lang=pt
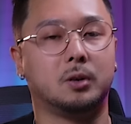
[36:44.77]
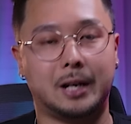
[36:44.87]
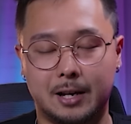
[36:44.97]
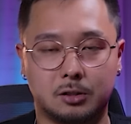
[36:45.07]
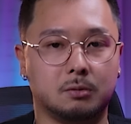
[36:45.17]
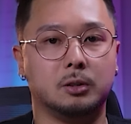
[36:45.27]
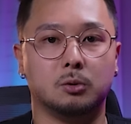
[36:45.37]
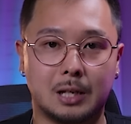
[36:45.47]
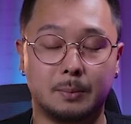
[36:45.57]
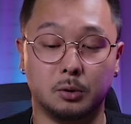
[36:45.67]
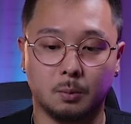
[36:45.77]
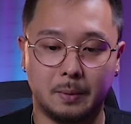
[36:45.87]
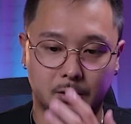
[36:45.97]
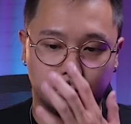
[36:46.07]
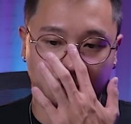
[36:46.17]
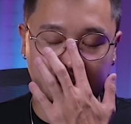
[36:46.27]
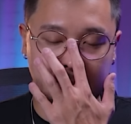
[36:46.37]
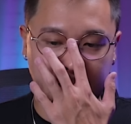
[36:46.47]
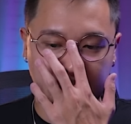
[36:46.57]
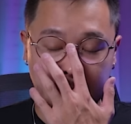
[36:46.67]
o Horizon usa muito bem os dois,
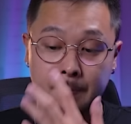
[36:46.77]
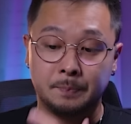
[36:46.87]
né?